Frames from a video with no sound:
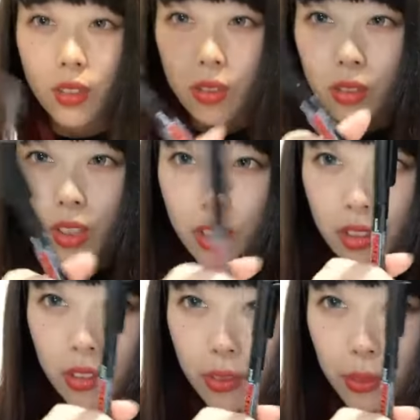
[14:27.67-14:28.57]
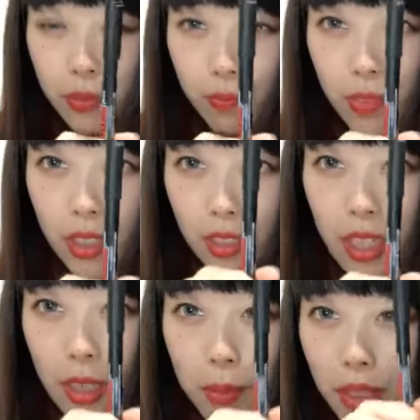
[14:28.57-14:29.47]
ここに、安
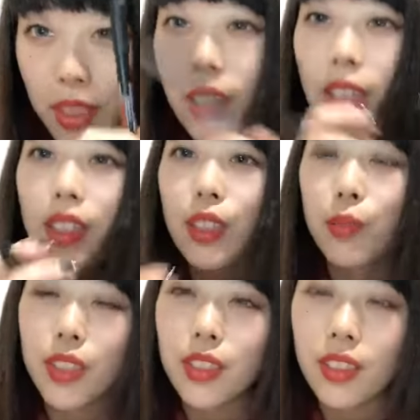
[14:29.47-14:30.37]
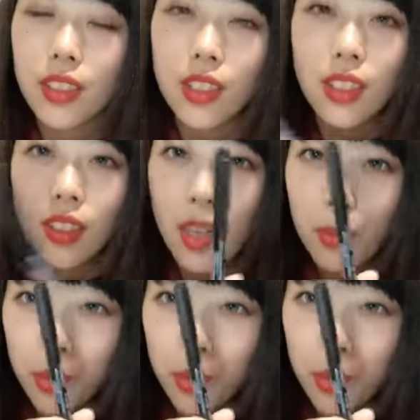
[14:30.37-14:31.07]
原芽衣って書いてあります。ツイッター